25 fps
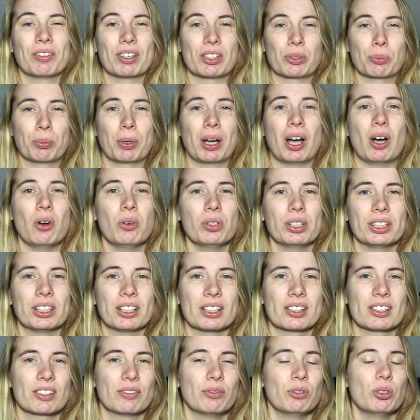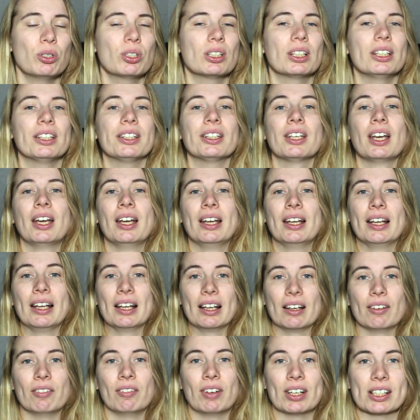oh, was brauche ich jetzt wirklich,
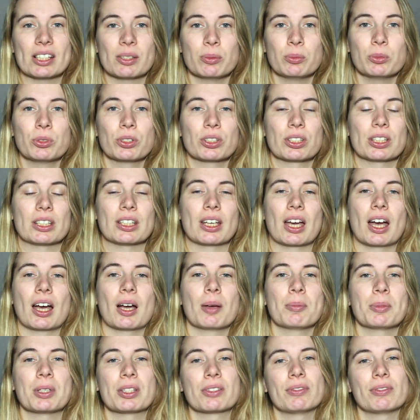was muss ich haben.